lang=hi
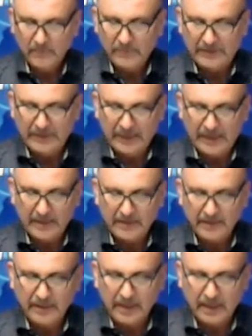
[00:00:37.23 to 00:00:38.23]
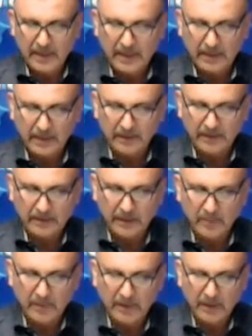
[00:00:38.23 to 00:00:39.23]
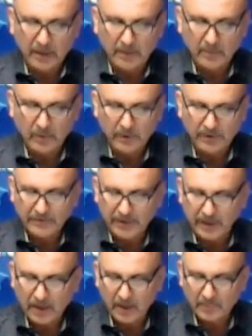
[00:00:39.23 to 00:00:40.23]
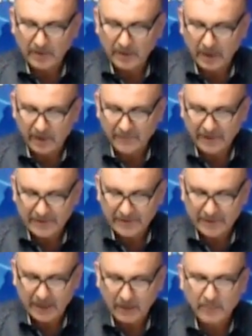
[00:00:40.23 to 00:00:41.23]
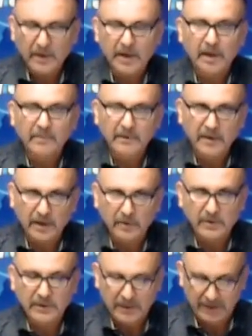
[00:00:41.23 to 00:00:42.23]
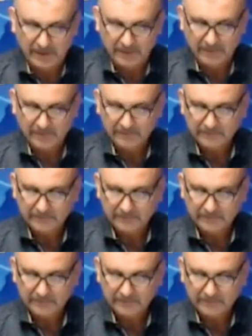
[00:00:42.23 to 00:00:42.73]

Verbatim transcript: वजीर खारजा ने कहा है कि खत्े में अमन व इसकाम के लिए अफगानिस्तान में अमन नागजीर है